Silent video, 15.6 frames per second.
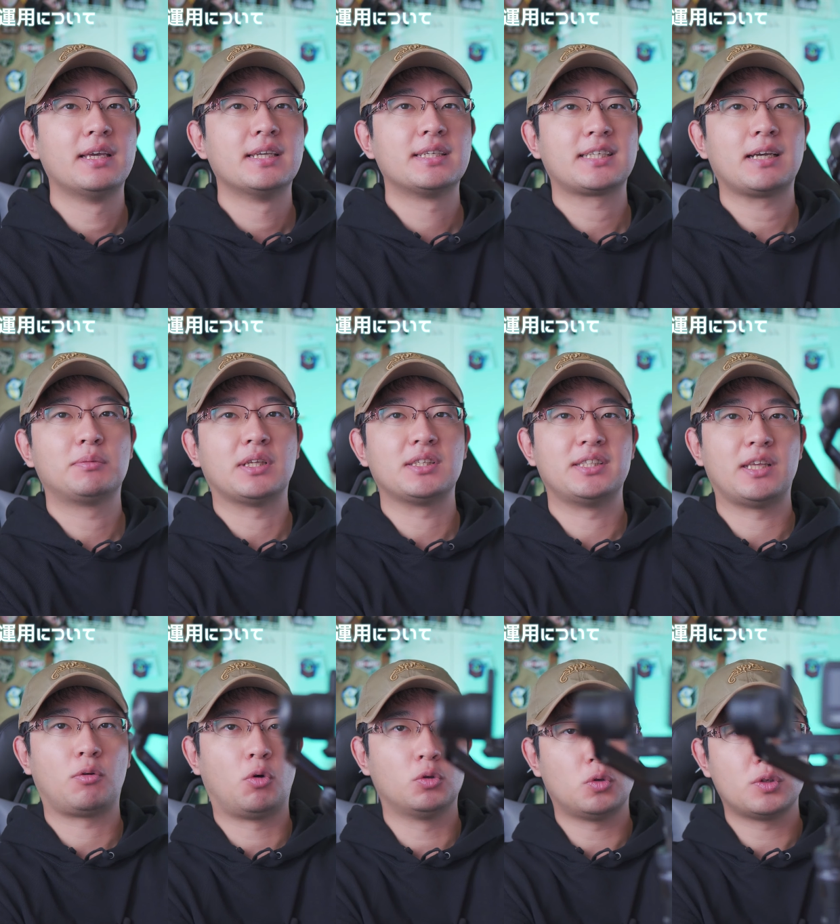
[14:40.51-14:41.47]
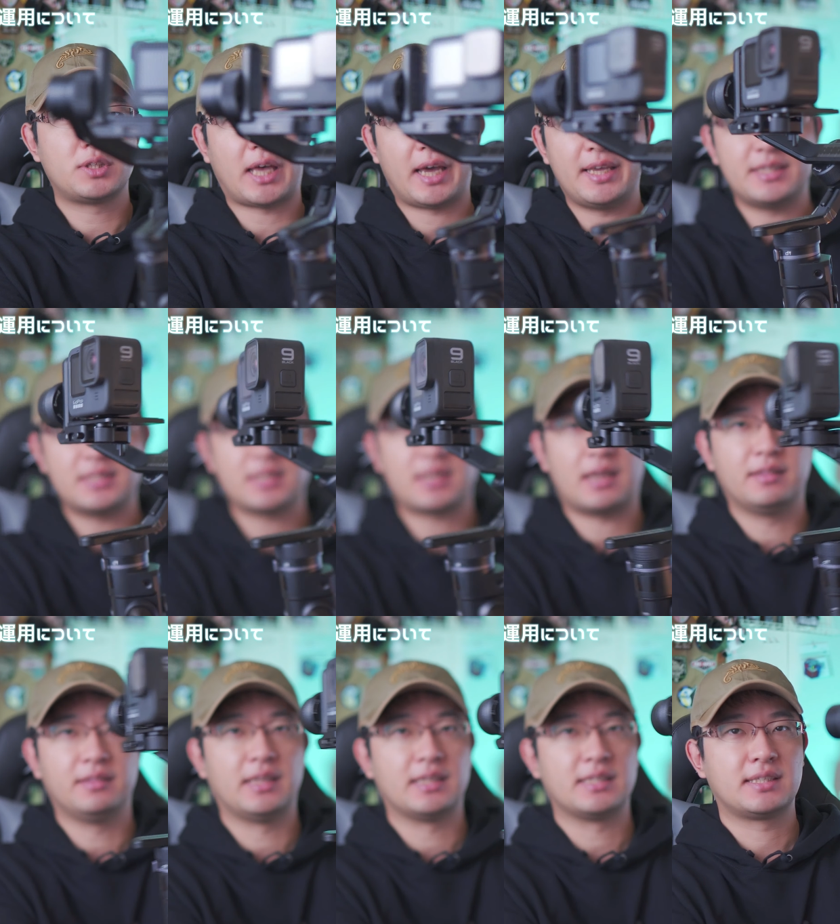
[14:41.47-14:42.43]
しかもですね、このサイズ
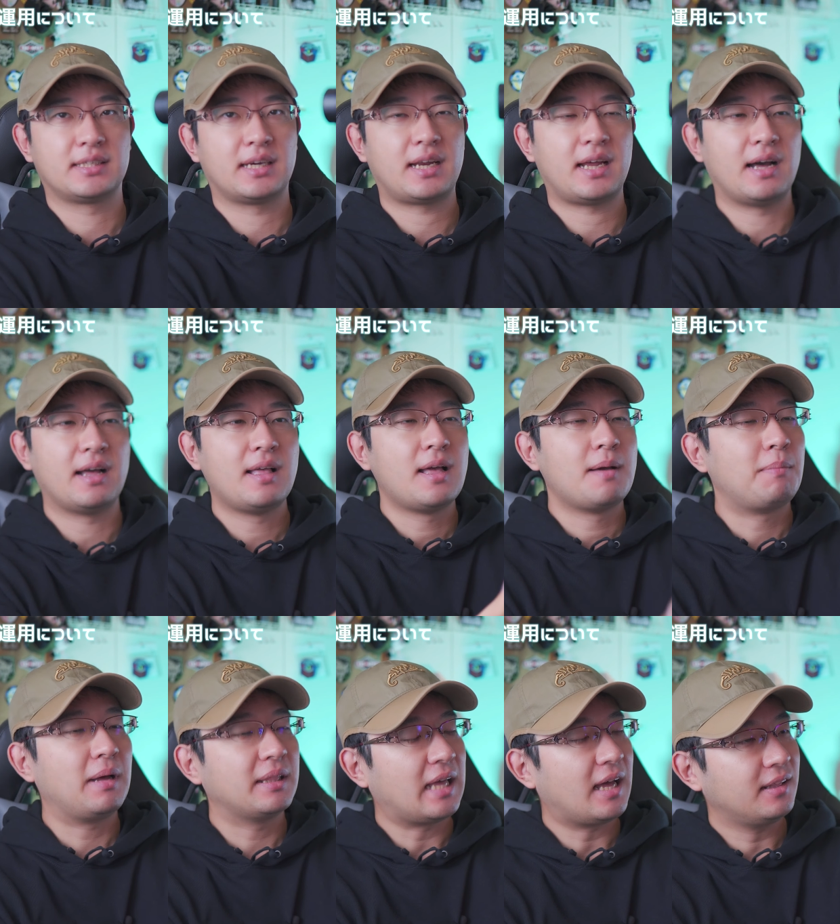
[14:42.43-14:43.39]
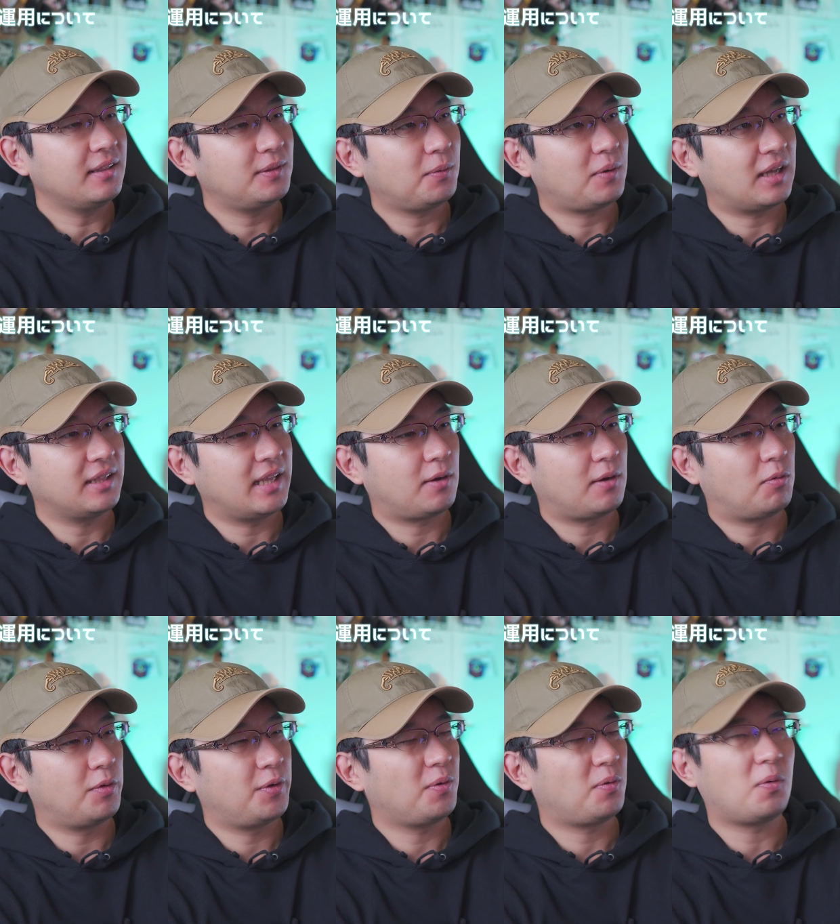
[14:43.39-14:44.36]
感ですから、まあ、なんとかね、
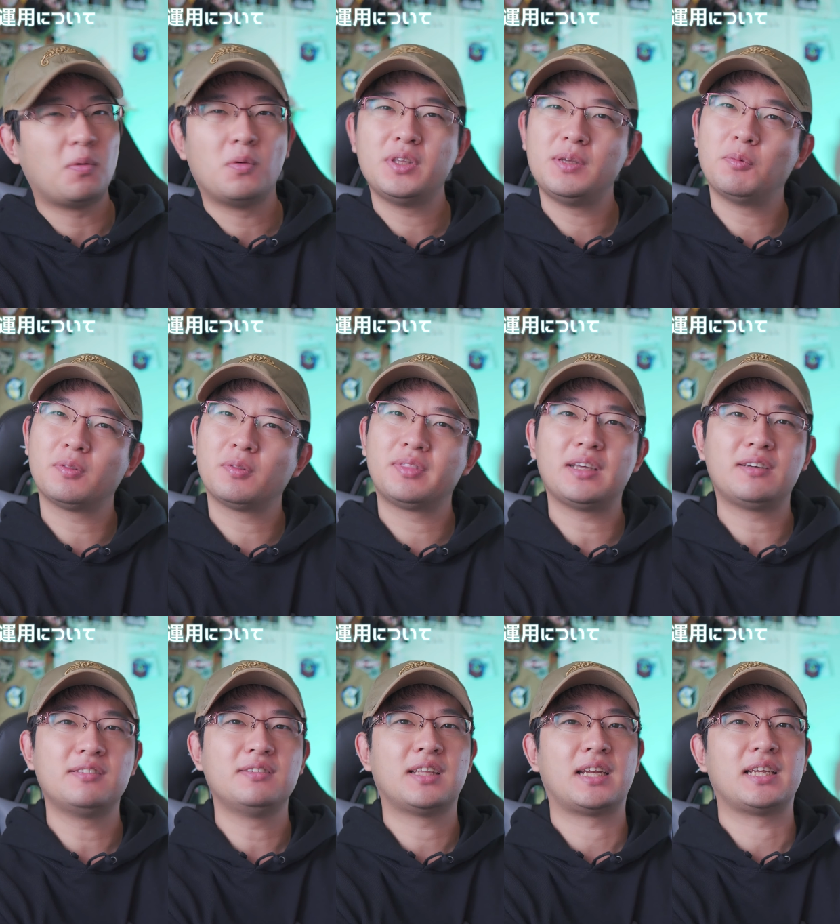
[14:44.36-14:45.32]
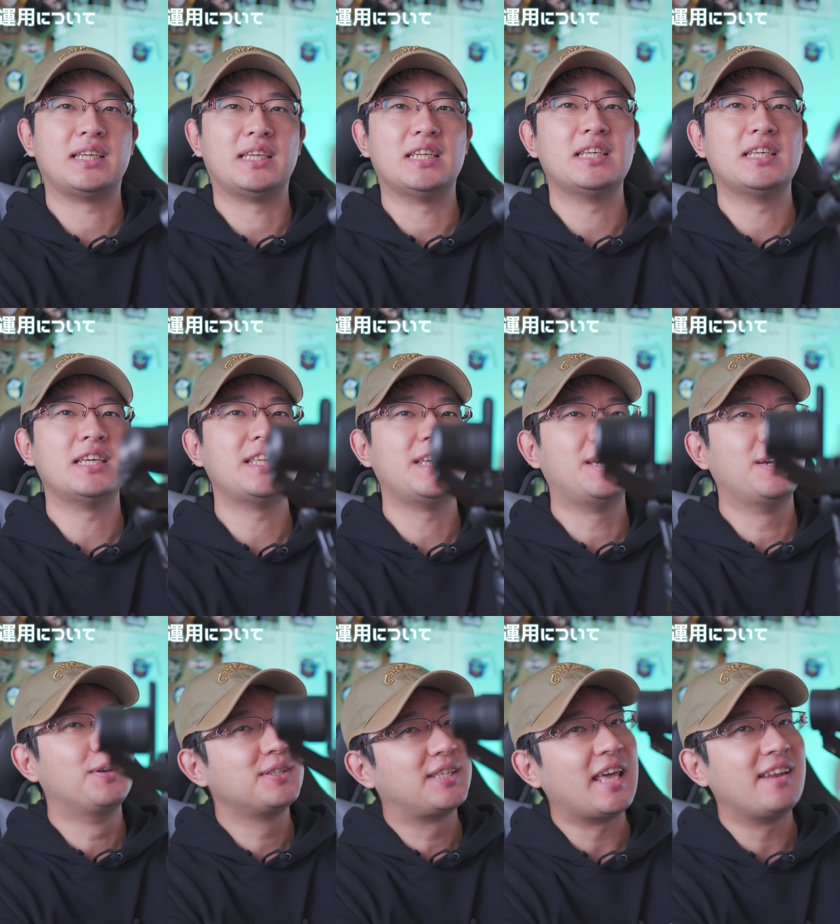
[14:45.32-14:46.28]
こう旅行に持ってくんなら
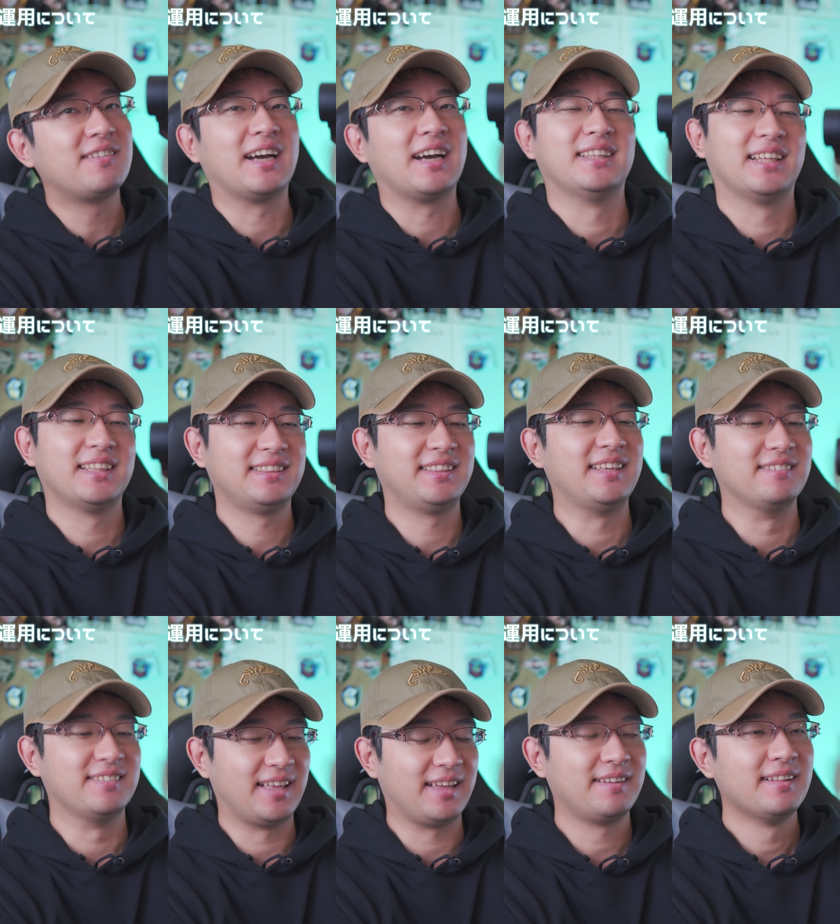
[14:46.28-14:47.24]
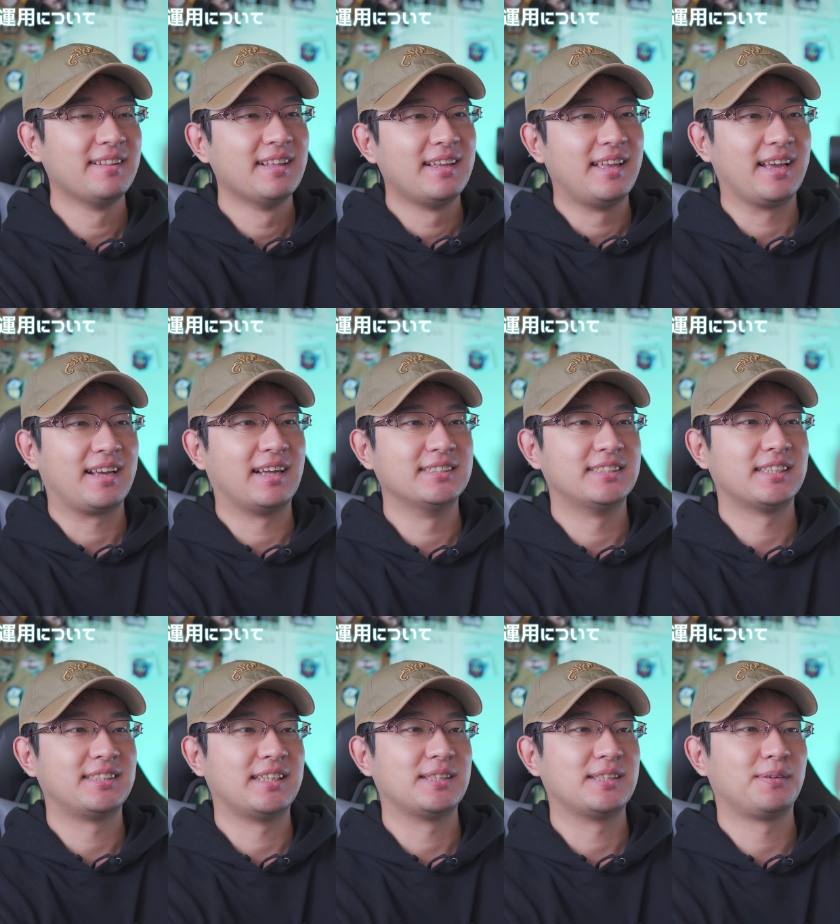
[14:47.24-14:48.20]
ギリギリ許せるかなっていうね、えー、感じで
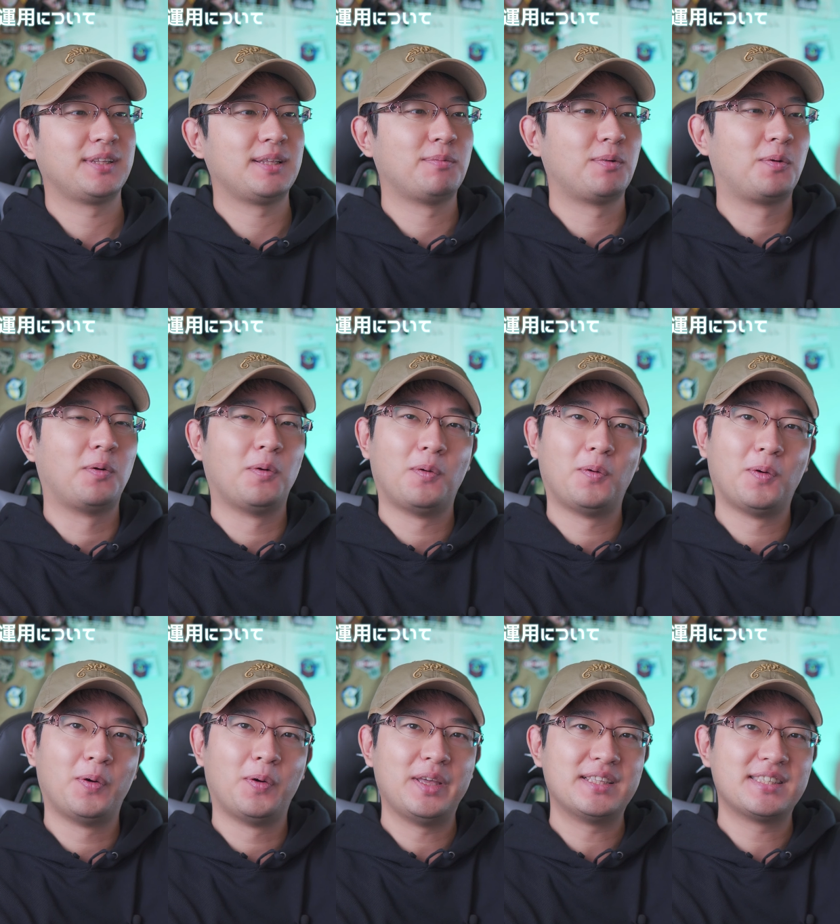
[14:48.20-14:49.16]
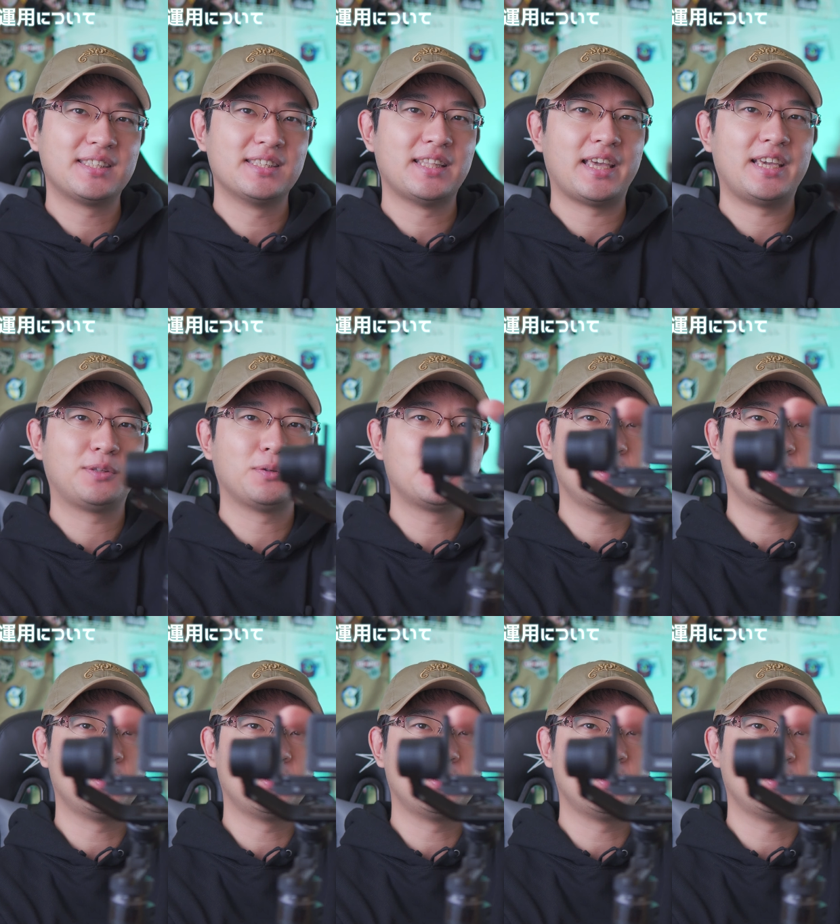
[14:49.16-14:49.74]
すね。それでも、こいつね、一